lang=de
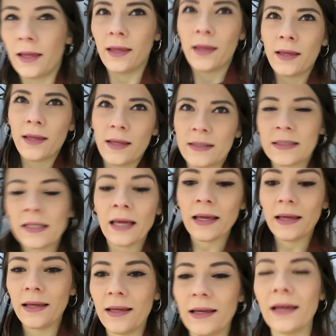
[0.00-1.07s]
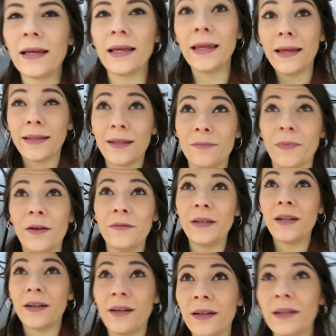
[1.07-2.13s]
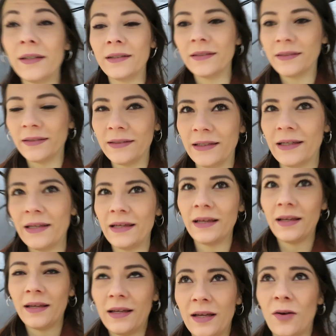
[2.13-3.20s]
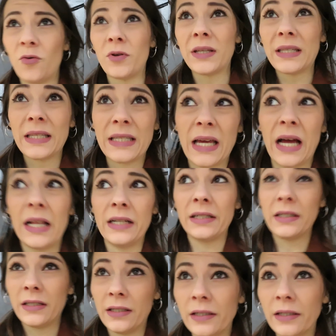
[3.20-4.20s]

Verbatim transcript: Es regnet mal wieder und es ist kalt.